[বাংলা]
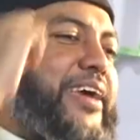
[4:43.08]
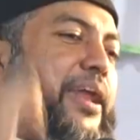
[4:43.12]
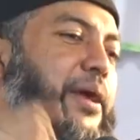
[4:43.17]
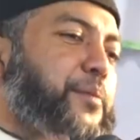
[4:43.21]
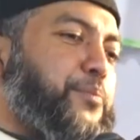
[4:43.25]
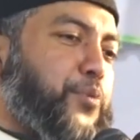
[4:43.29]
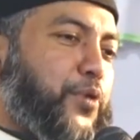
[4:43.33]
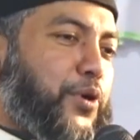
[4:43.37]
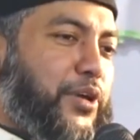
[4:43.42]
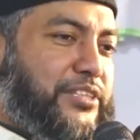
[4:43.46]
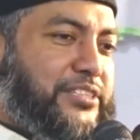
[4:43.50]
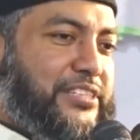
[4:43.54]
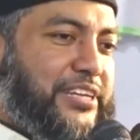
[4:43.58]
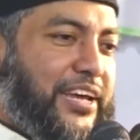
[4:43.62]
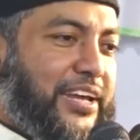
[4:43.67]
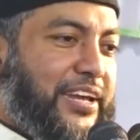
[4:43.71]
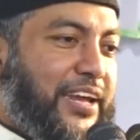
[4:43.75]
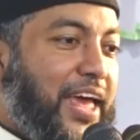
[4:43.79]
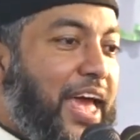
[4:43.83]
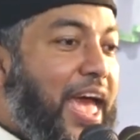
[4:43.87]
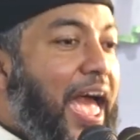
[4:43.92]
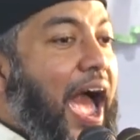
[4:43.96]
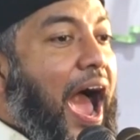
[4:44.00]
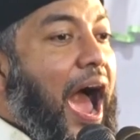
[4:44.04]
কেরাম পড়েছেন
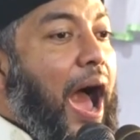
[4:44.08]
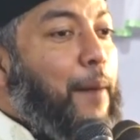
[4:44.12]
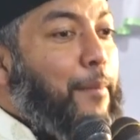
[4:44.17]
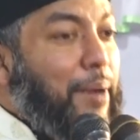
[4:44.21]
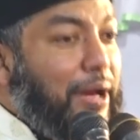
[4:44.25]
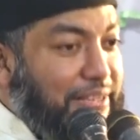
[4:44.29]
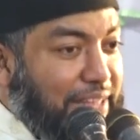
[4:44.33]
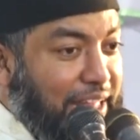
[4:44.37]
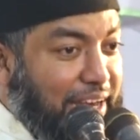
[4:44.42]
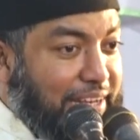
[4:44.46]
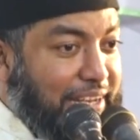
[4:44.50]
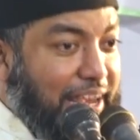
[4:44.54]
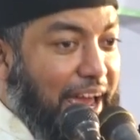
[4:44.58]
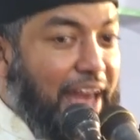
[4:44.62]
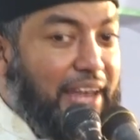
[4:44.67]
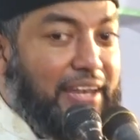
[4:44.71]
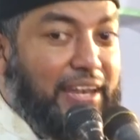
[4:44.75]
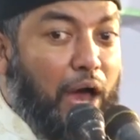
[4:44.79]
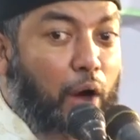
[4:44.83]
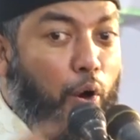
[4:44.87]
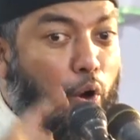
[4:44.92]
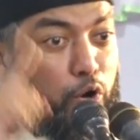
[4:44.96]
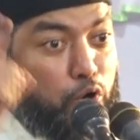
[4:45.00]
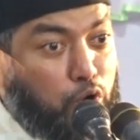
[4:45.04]
আমাদেরকে
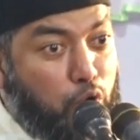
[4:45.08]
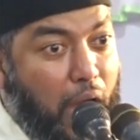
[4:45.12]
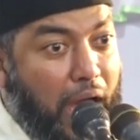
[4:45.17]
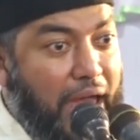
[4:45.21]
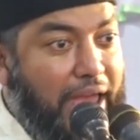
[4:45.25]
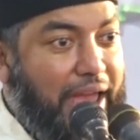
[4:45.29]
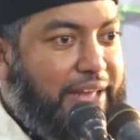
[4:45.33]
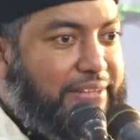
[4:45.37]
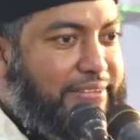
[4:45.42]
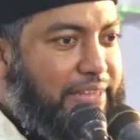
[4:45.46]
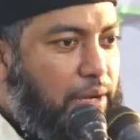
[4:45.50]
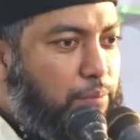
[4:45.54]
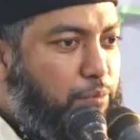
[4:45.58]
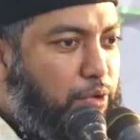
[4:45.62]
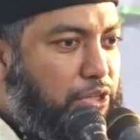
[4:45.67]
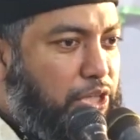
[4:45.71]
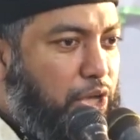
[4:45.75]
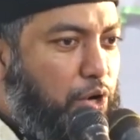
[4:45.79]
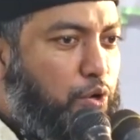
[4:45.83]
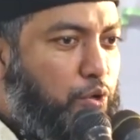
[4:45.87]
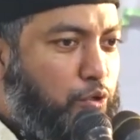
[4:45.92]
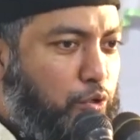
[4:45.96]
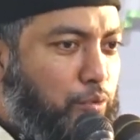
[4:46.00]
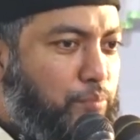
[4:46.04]
আল্লাহ অন্য আয়াতের
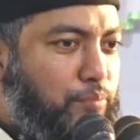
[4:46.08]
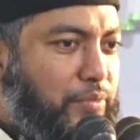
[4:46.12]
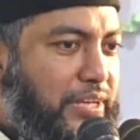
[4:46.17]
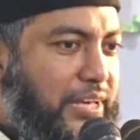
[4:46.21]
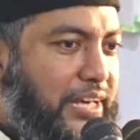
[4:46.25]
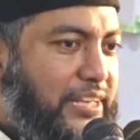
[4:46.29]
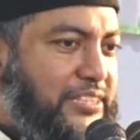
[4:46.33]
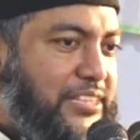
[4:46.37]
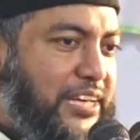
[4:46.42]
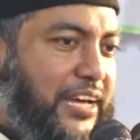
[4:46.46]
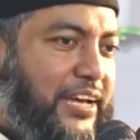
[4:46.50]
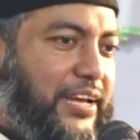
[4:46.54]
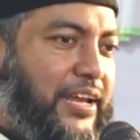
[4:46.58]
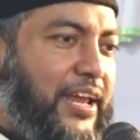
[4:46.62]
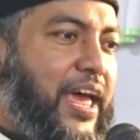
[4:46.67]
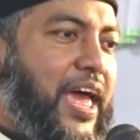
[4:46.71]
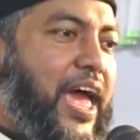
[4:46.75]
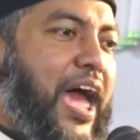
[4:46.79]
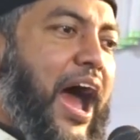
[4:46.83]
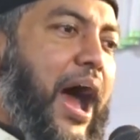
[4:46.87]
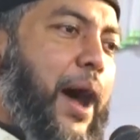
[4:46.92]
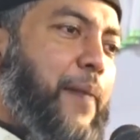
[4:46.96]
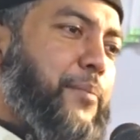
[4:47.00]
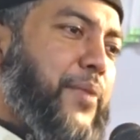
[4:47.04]
মধ্যে হুকুম দিয়েছেন
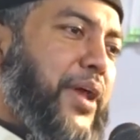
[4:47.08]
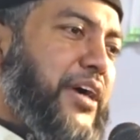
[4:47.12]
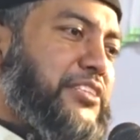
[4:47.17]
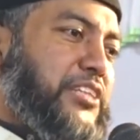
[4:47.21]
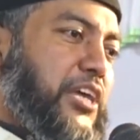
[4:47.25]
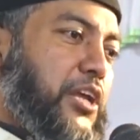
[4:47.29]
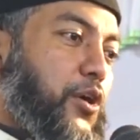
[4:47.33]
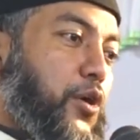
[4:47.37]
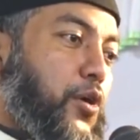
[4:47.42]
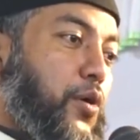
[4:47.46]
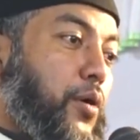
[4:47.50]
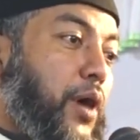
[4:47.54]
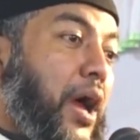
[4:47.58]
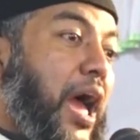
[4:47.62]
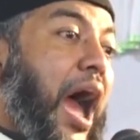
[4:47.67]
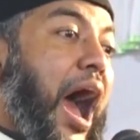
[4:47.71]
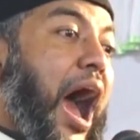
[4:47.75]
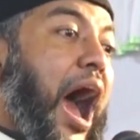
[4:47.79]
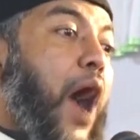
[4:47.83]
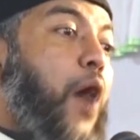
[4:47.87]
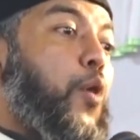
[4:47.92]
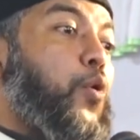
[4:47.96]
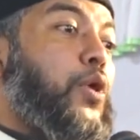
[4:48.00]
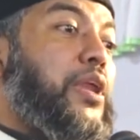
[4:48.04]
আমরা যেন
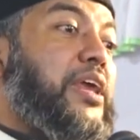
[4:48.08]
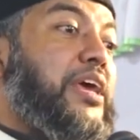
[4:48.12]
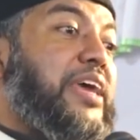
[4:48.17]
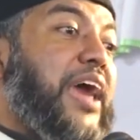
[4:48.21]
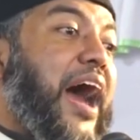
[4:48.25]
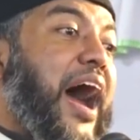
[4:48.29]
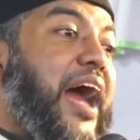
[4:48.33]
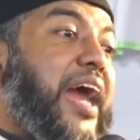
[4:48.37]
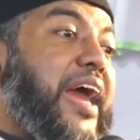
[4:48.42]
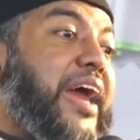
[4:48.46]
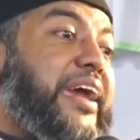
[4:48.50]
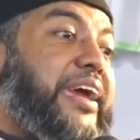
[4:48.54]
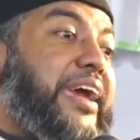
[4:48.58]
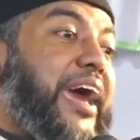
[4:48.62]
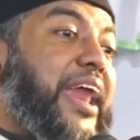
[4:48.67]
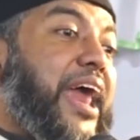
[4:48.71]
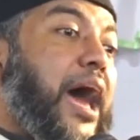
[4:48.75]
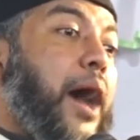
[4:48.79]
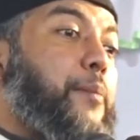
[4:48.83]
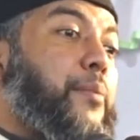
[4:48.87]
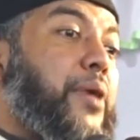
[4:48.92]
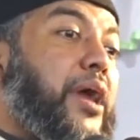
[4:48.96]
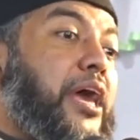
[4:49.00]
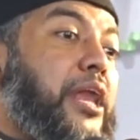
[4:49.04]
আউলিয়ায়
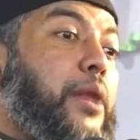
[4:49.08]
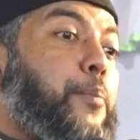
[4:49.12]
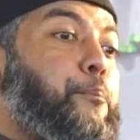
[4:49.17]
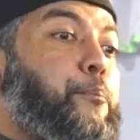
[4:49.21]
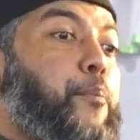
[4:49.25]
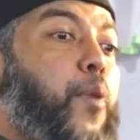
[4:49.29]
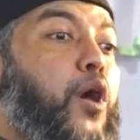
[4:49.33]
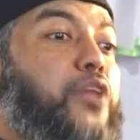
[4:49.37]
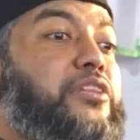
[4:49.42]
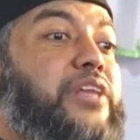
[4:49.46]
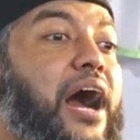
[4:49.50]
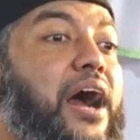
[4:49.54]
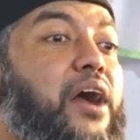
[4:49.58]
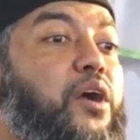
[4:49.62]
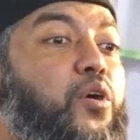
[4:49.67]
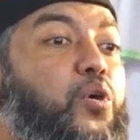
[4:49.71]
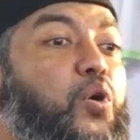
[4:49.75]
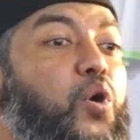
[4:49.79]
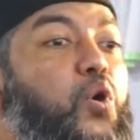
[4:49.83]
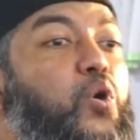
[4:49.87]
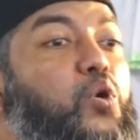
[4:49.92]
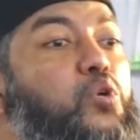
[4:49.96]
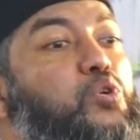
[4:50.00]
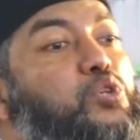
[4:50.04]
কেরামের পদাঙ্ক
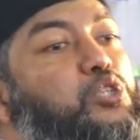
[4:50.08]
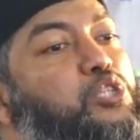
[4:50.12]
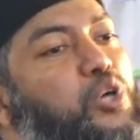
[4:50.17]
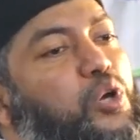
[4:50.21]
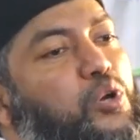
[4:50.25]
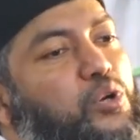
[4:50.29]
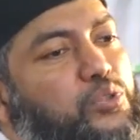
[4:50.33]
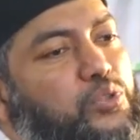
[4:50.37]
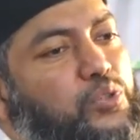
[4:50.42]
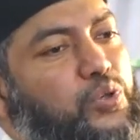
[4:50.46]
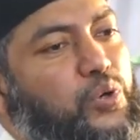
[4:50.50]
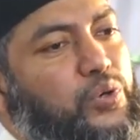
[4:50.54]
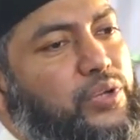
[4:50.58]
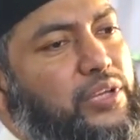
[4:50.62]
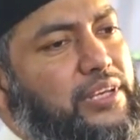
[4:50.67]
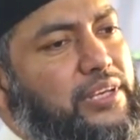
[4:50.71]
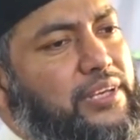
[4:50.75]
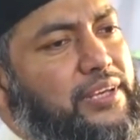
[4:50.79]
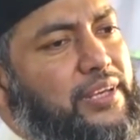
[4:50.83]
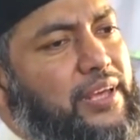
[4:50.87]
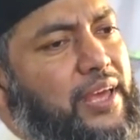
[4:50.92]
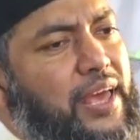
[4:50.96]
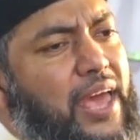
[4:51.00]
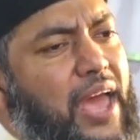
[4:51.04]
অনুসরণ করি
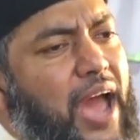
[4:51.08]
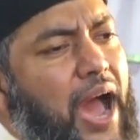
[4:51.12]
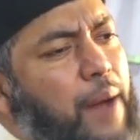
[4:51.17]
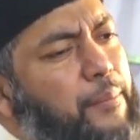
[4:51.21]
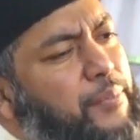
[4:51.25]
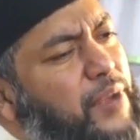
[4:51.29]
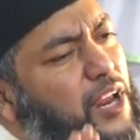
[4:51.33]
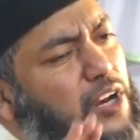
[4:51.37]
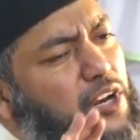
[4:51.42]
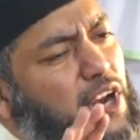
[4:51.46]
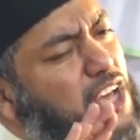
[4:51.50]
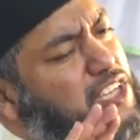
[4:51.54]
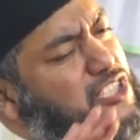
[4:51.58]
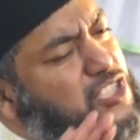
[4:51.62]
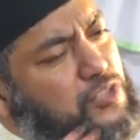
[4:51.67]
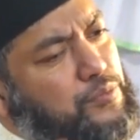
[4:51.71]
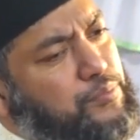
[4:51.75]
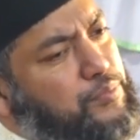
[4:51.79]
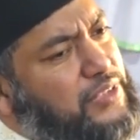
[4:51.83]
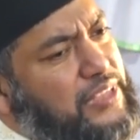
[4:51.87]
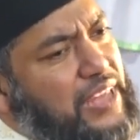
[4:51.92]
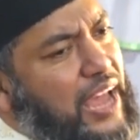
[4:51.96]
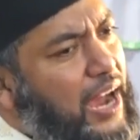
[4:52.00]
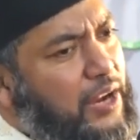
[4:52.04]
আমরা
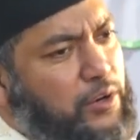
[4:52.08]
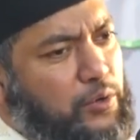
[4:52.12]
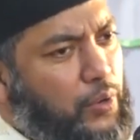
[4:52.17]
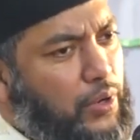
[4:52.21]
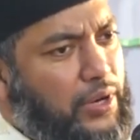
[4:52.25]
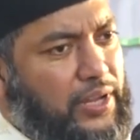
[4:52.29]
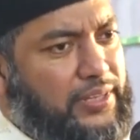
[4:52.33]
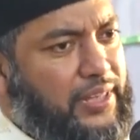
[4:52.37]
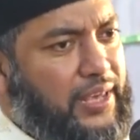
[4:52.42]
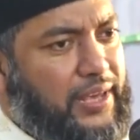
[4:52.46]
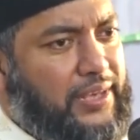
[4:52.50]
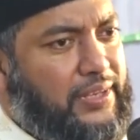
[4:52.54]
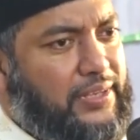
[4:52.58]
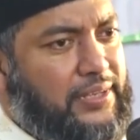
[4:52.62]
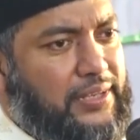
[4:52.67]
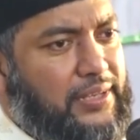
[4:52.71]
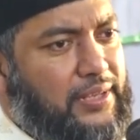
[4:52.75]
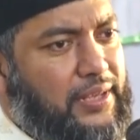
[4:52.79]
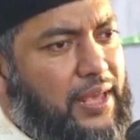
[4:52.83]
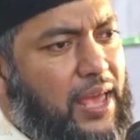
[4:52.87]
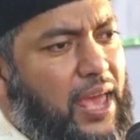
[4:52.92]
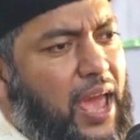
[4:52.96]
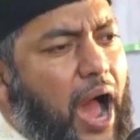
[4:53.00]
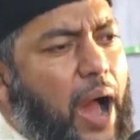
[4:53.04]
রাসুল ত্যাগ করে দেই
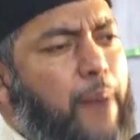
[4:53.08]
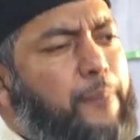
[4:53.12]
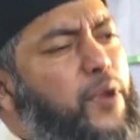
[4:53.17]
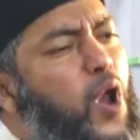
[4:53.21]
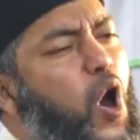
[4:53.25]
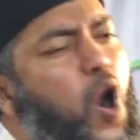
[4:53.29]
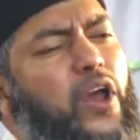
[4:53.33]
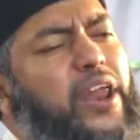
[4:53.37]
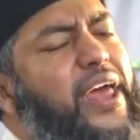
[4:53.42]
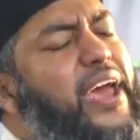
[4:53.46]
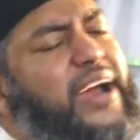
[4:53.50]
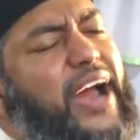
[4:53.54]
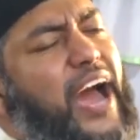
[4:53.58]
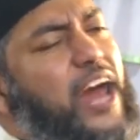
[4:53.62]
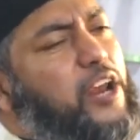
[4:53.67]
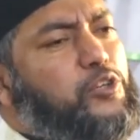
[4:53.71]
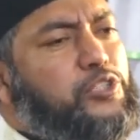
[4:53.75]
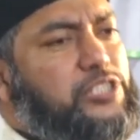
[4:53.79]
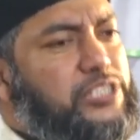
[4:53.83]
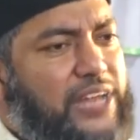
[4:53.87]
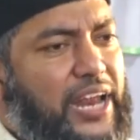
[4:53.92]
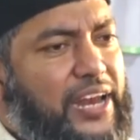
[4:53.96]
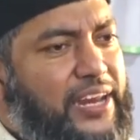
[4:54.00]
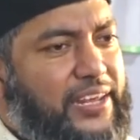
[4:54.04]
আমরা অনেক
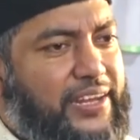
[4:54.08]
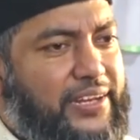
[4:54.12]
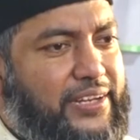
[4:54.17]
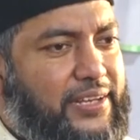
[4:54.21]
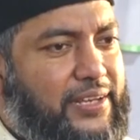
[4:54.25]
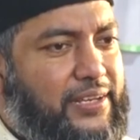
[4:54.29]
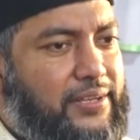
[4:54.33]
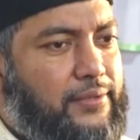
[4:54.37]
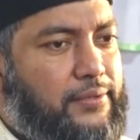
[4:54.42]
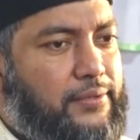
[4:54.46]
আনুষ্ঠানিক